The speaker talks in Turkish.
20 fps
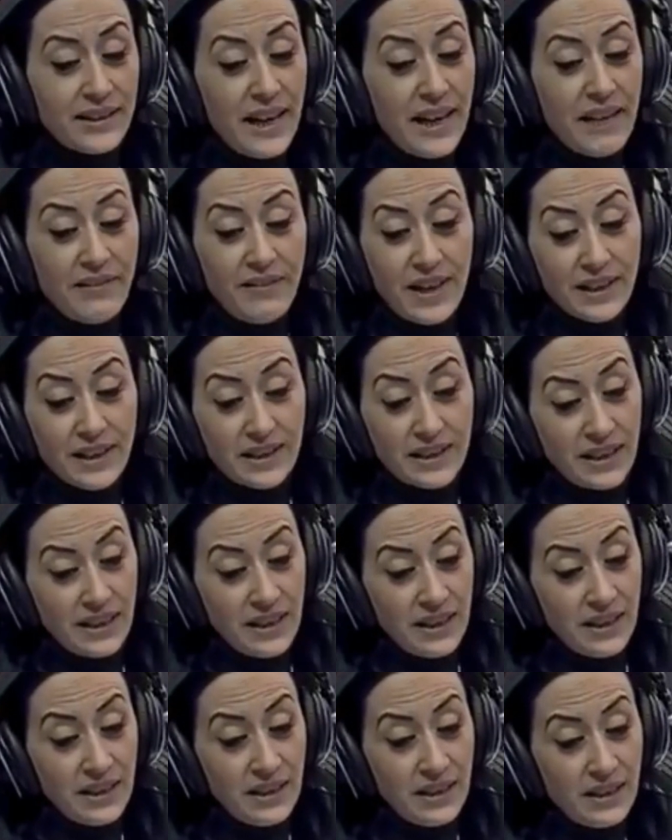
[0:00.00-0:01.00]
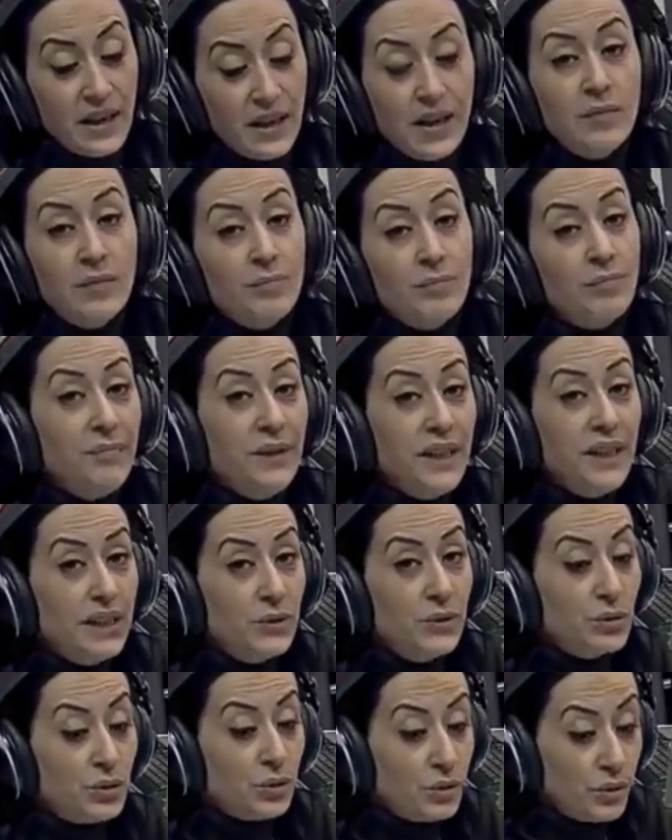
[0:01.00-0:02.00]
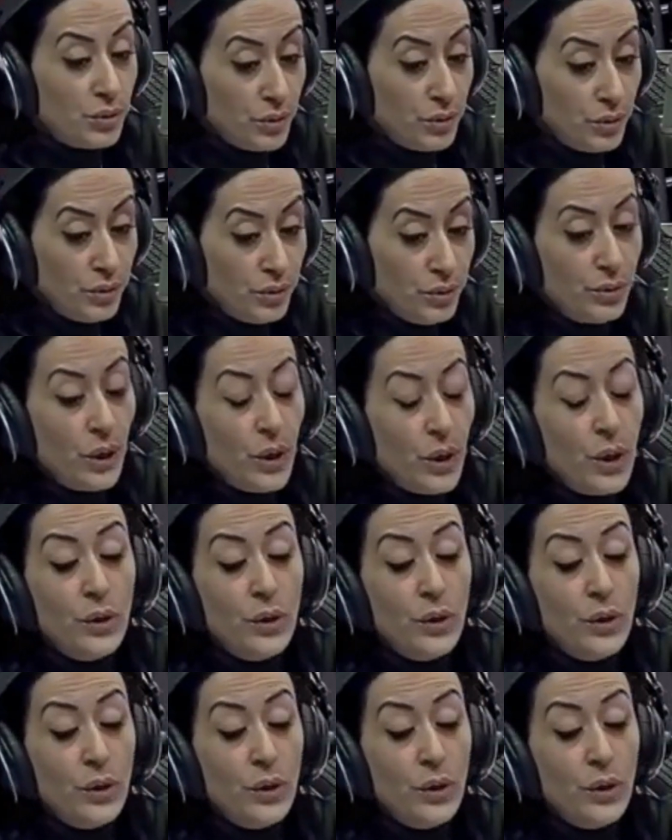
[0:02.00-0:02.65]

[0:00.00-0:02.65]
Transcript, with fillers: Ne var ki bir türlü